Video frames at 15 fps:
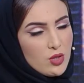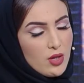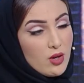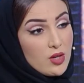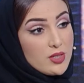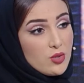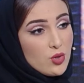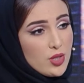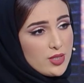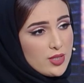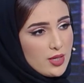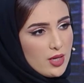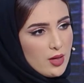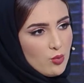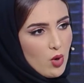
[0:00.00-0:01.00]
قد يؤدي
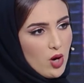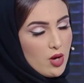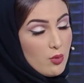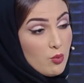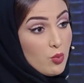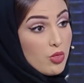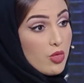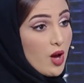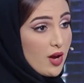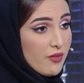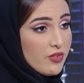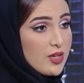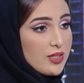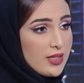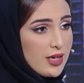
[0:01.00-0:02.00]
إلى
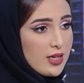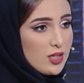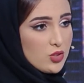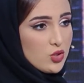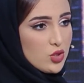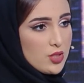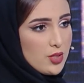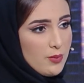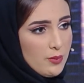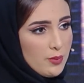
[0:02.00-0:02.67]
مضاعفات على الجسم؟